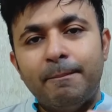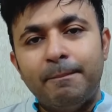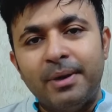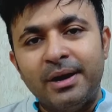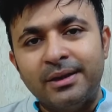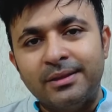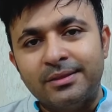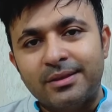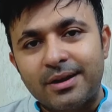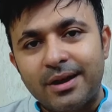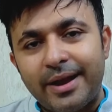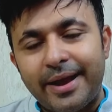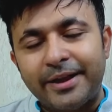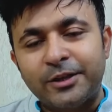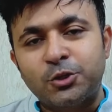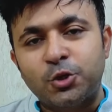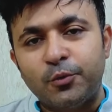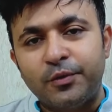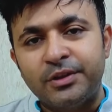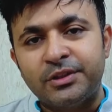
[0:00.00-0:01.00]
महिंद्रा
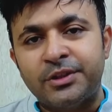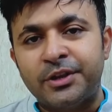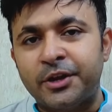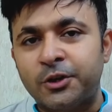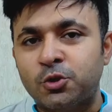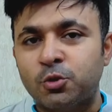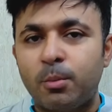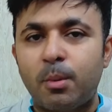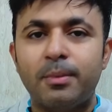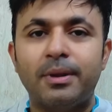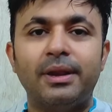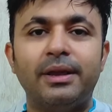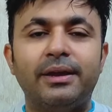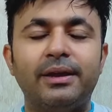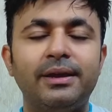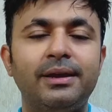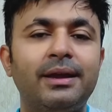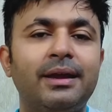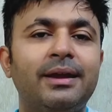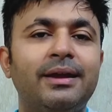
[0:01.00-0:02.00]
एक्स यू थ्री एक्सो में
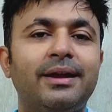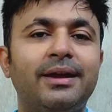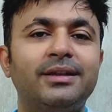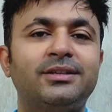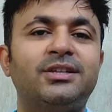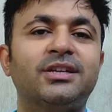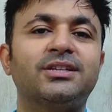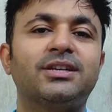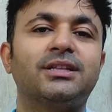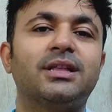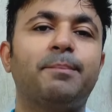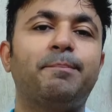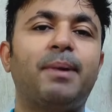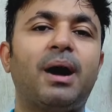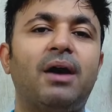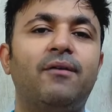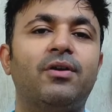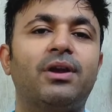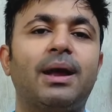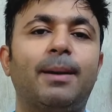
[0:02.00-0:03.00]
मिलेगी इससे ज़्यादा
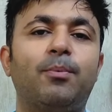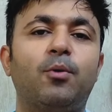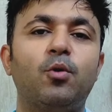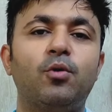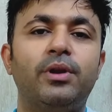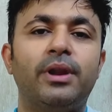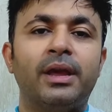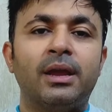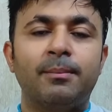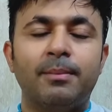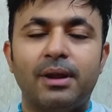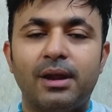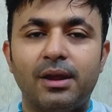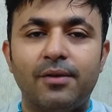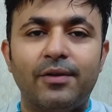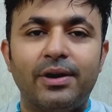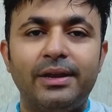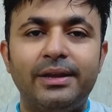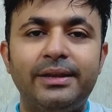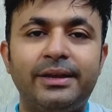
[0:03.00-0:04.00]
पावर आपको नहीं मिलने
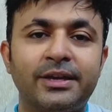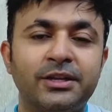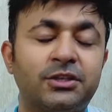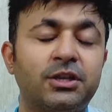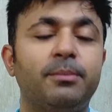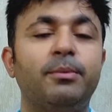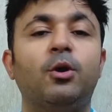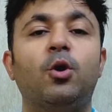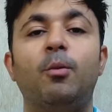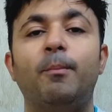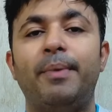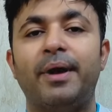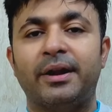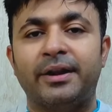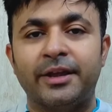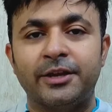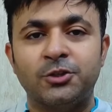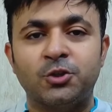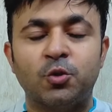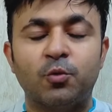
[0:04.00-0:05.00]
वाली किसी भी
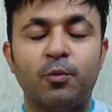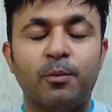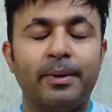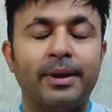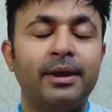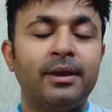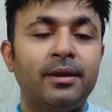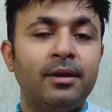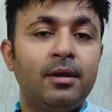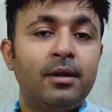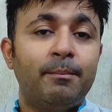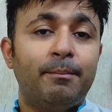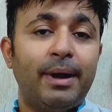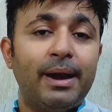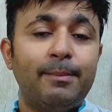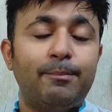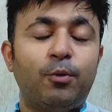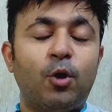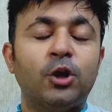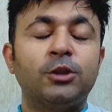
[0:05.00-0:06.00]
कॉम्पैक्ट एस में
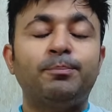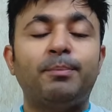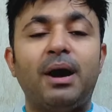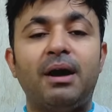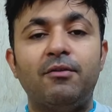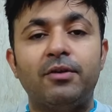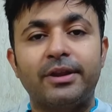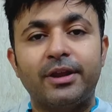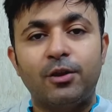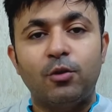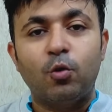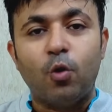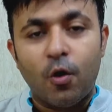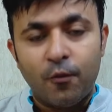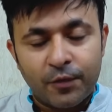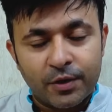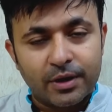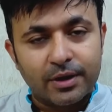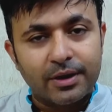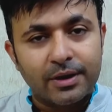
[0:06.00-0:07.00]
भाई बहुत पावर ये लोग
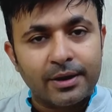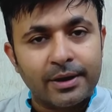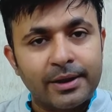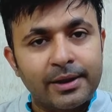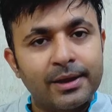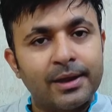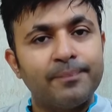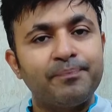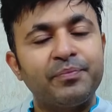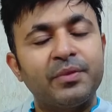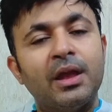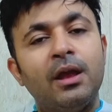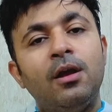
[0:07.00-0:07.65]
ऑफर कर रहे हैं